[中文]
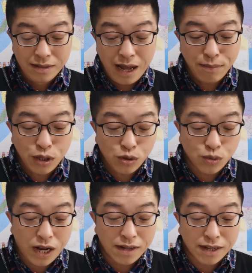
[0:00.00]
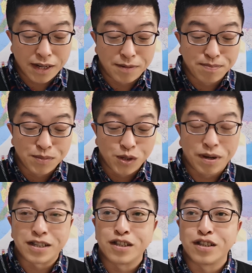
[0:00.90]
他们的主张呢，对
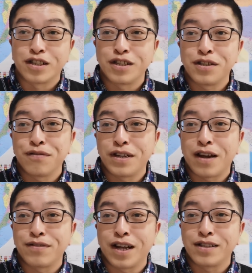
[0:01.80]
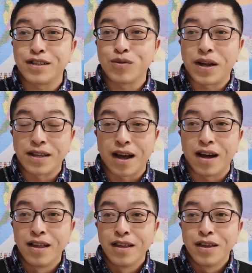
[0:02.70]
吧？是其实是非常非常极端的啊。